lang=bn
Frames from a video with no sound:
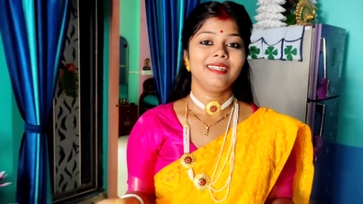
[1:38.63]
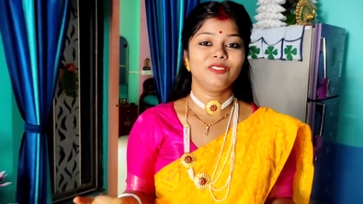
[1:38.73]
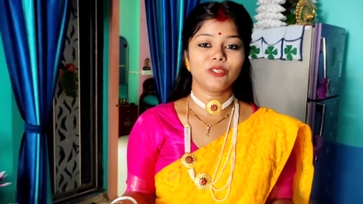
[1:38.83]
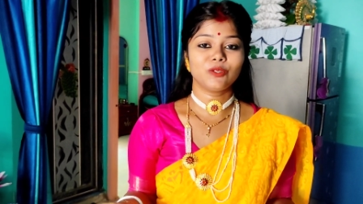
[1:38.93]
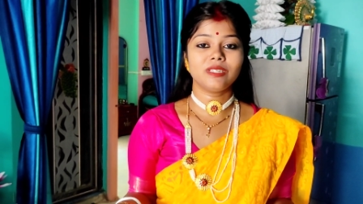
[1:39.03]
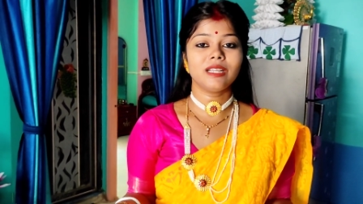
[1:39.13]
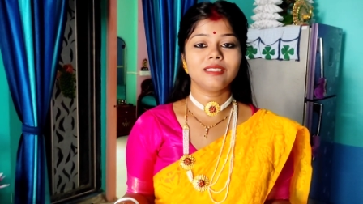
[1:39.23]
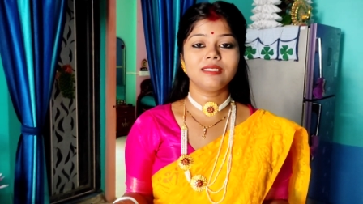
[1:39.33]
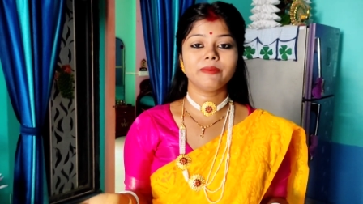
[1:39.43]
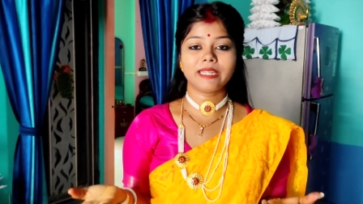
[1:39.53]
যতই
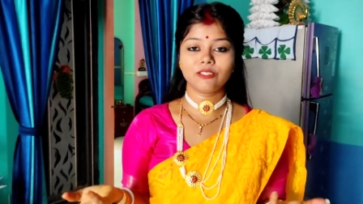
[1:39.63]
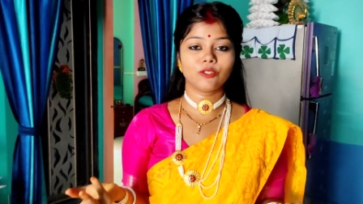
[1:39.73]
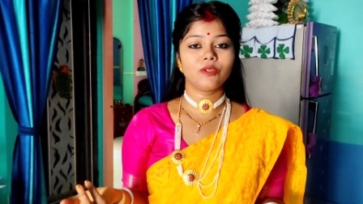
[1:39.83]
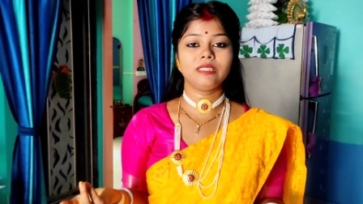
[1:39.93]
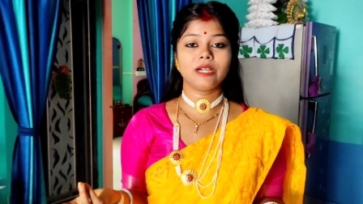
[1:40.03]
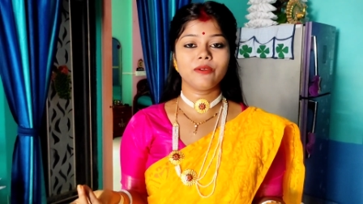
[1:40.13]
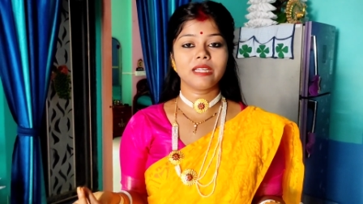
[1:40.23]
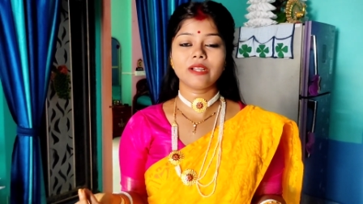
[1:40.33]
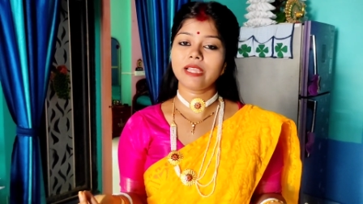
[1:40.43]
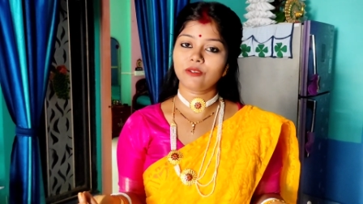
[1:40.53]
সাজি মানে যতই যা করি
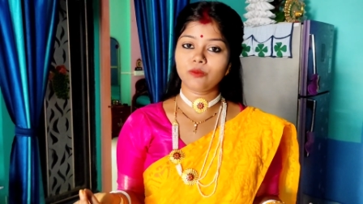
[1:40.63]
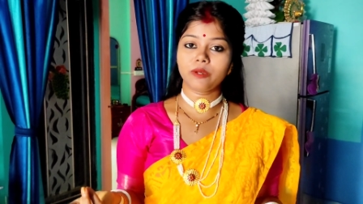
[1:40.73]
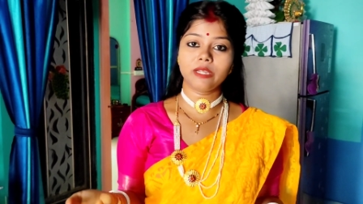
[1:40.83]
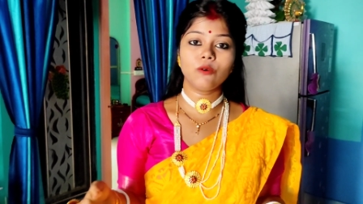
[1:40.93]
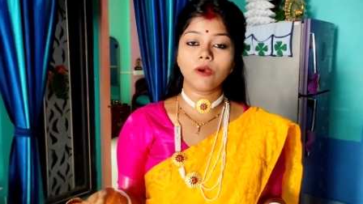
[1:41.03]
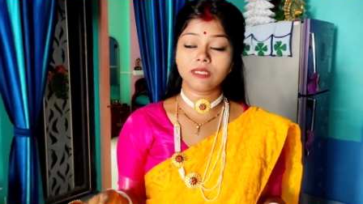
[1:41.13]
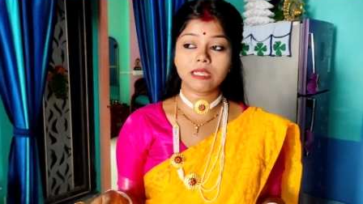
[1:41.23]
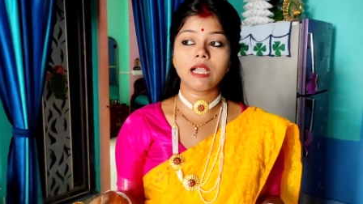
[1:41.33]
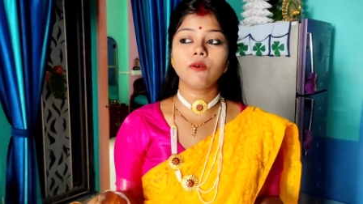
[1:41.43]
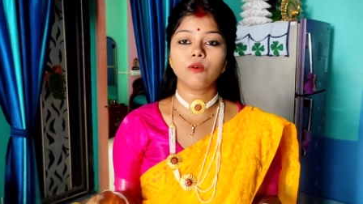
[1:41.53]
না একটু পরে
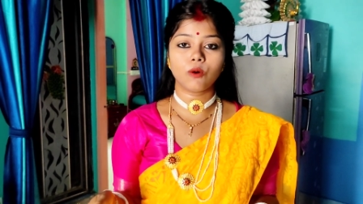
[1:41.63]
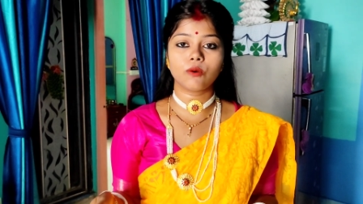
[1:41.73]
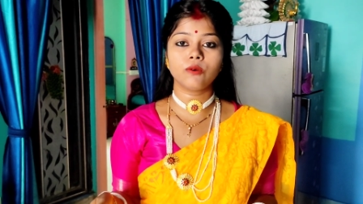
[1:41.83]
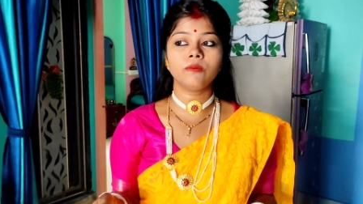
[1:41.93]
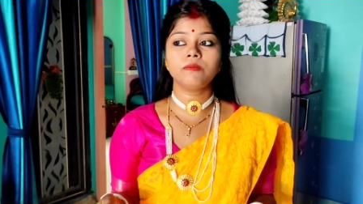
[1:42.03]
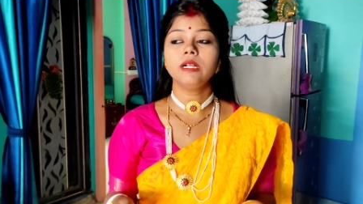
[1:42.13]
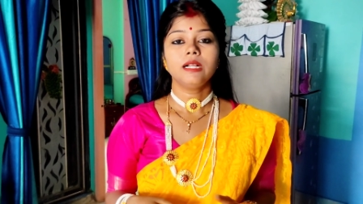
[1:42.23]
যা গরম